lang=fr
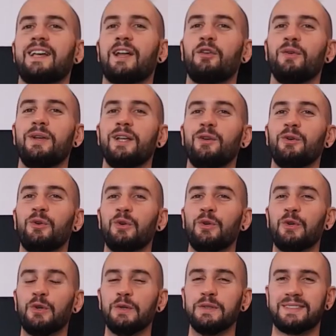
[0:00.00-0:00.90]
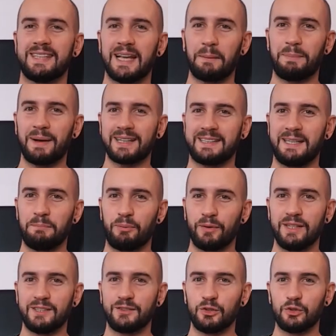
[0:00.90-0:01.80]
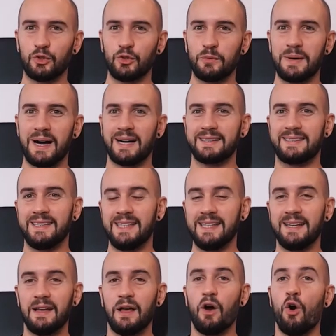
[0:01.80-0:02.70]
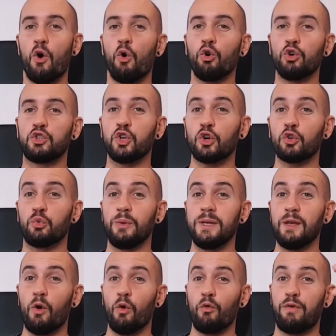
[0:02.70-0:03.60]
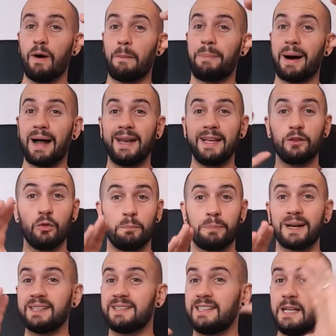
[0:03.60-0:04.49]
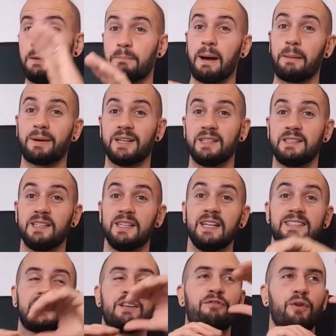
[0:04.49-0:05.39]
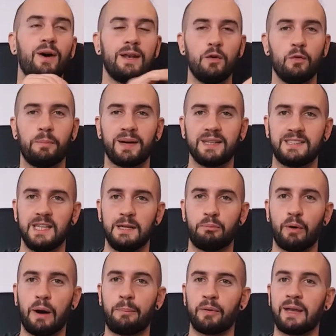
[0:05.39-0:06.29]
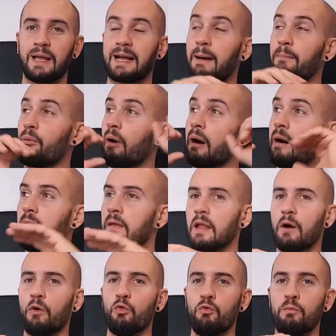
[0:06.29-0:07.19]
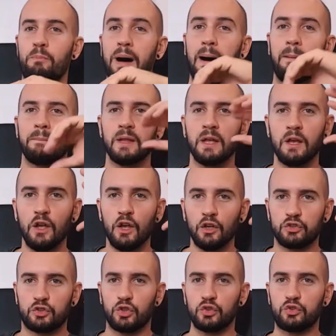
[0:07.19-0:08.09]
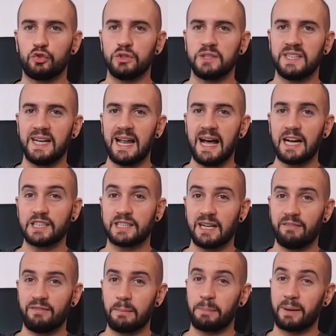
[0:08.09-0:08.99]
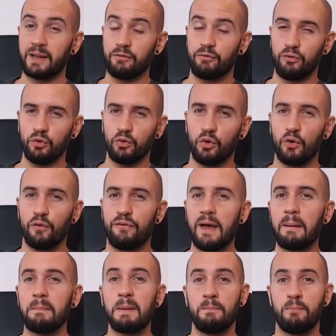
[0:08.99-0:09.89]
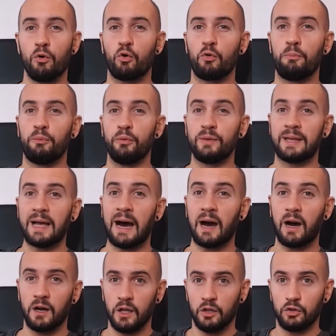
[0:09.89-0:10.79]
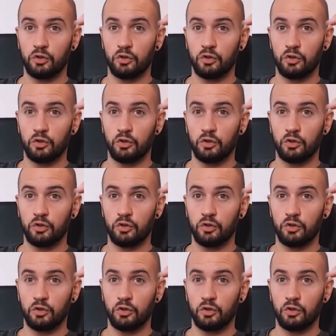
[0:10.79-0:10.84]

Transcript: Salut les loulous, c'est reparti pour les audios du mardi. Aujourd'hui, on va parler de Brésil, pas Brésil. Est-ce qu'il faut aller au Brésil pour apprendre à Capoeira ou pas Ce sujet-là, j'avais prévu de le faire, mais beaucoup plus tard,